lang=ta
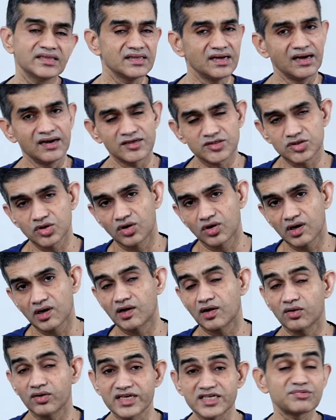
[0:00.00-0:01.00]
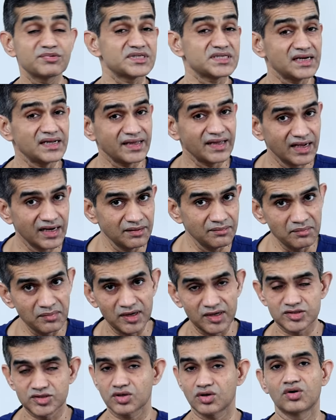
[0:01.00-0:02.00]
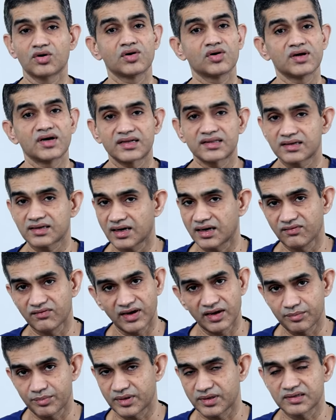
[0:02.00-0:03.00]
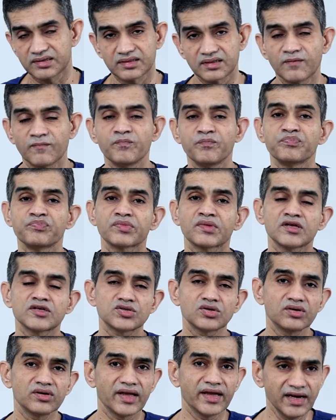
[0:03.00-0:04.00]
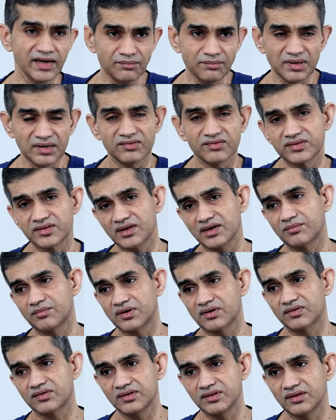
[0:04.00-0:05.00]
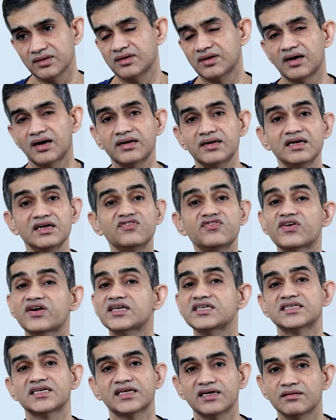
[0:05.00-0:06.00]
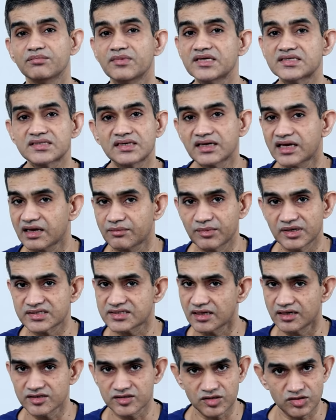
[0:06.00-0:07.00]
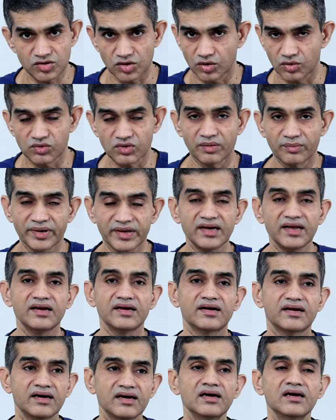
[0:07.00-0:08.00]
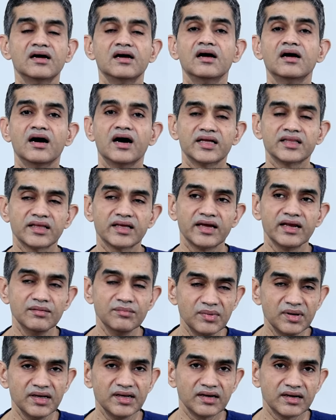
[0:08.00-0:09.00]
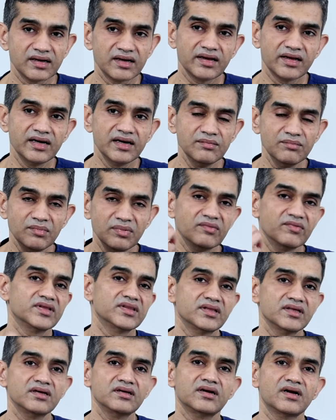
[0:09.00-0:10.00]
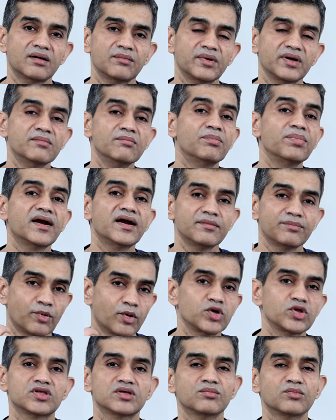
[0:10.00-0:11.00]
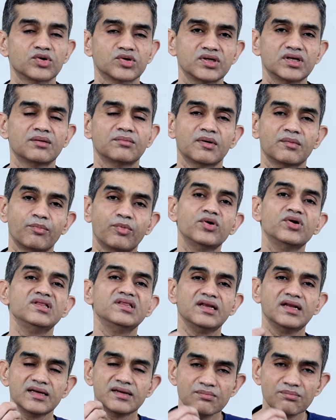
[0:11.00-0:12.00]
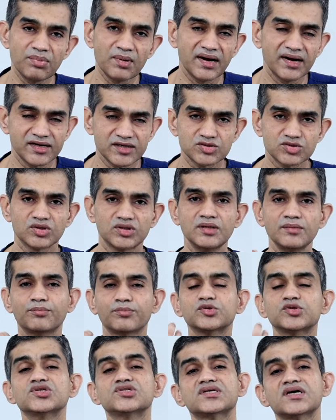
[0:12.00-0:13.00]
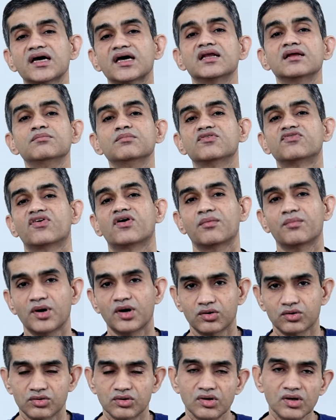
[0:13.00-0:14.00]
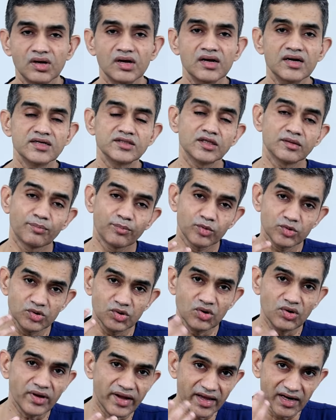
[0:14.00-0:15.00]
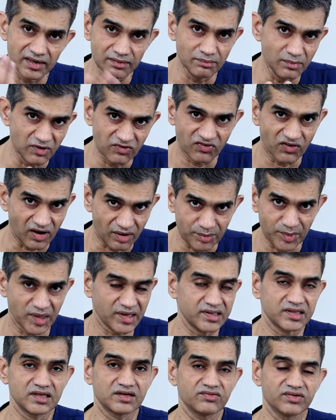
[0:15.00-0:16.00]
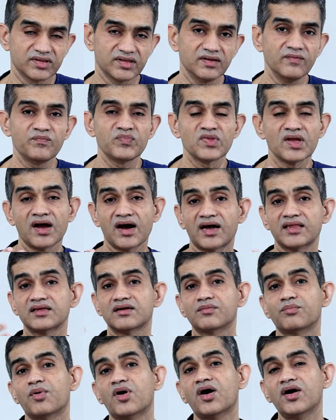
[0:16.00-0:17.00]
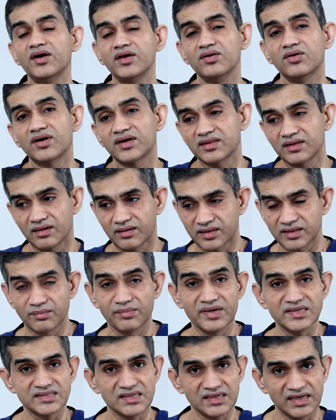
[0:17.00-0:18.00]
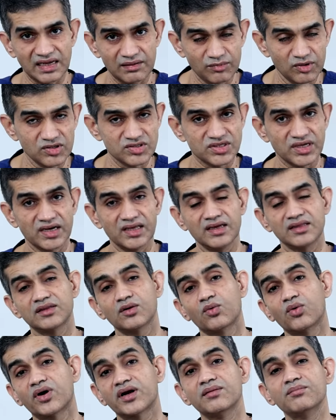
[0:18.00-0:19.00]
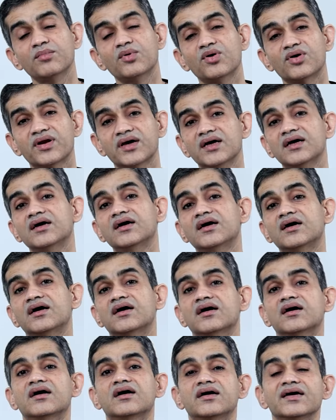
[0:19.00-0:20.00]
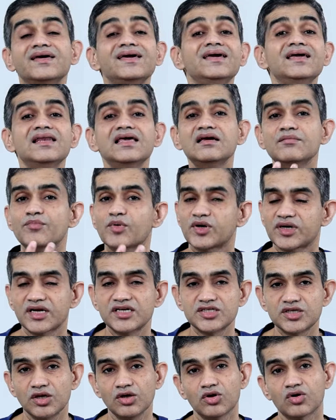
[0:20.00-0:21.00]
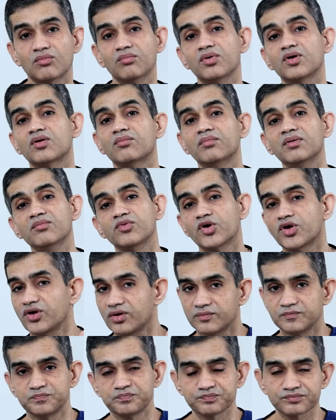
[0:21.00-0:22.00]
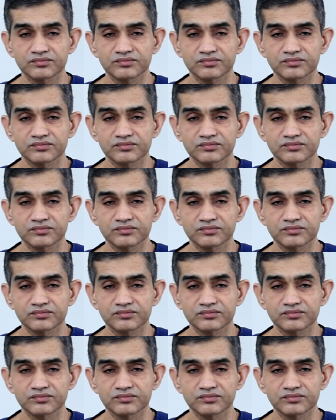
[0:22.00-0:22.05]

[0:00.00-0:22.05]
இதனால் ஸ்லோ டவுன் ஆகும் எஸ்பெஷலி எலும்பில் ஸ்லோ டவுன் ஆகிறதுக்கான வாய்ப்பு இருக்குது ஸோ எலும்பில் வந்து நமக்கு வந்து அன்டிஃபரன்ஷியேட் மீசன் கைமல் செல்ஸ்னு சொல்லுவோம் அப்படின்னா என்னென்னா அந்த எலும்பில் இருக்க எலும்பு வந்து நம்ம இம்ப்ளான்ட் பொருத்தும் போது நம்ம பொருத்தின இம்ப்ளான்ட்டை சுற்றி புதுசாக எலும்பு ஃபார்ம் ஆகும் இந்த புது எலும்பு ஃபார்ம் ஆகிறதுக்கு வந்து அதுக்கு பாடியோட அந்த அந்த மீசன் கைமலும் சரி அந்த உடம்போட ஹீலிங் பொட்டென்ஷியலும் ரொம்ப ரொம்ப முக்கியம்